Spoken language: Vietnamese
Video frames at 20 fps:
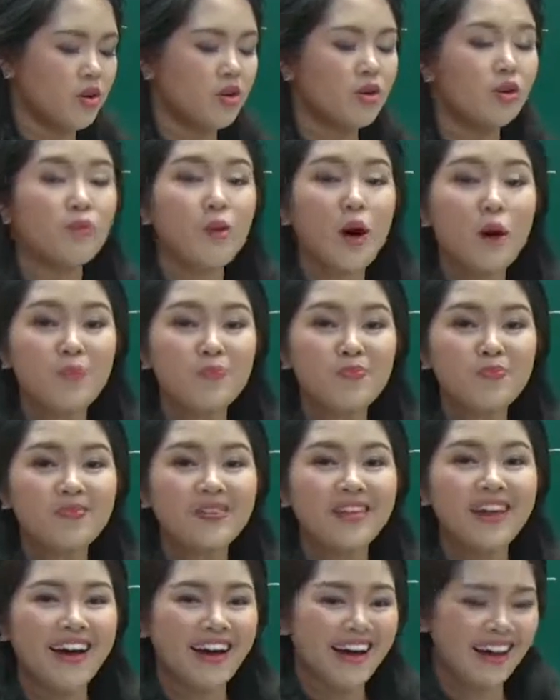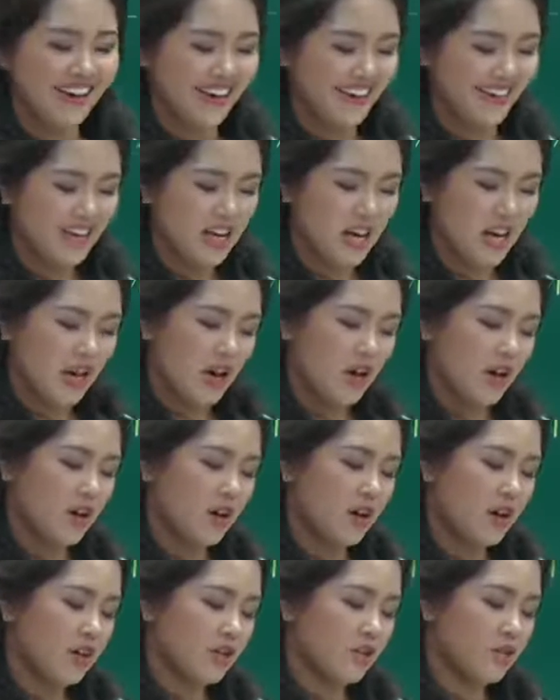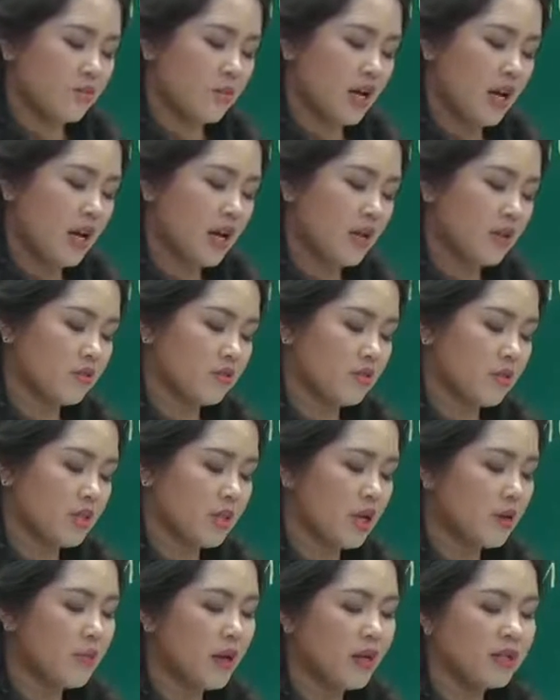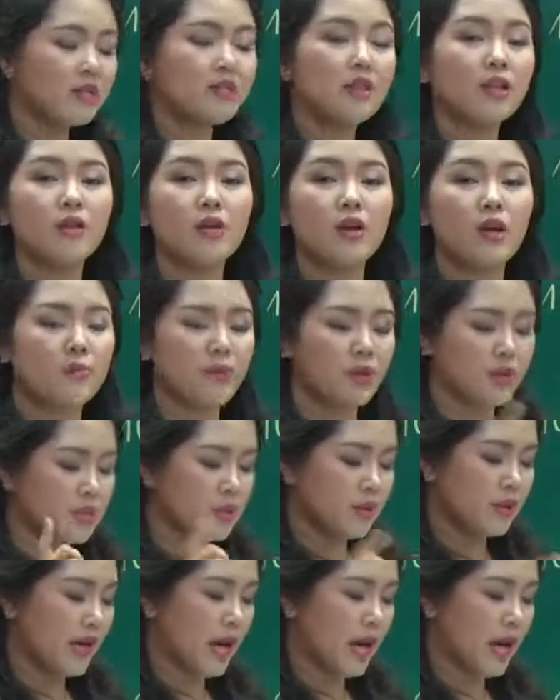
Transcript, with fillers: đúng không Đấy, đấy, chúng ta chỉ cần mấy từ đấy thôi là mình sẽ biết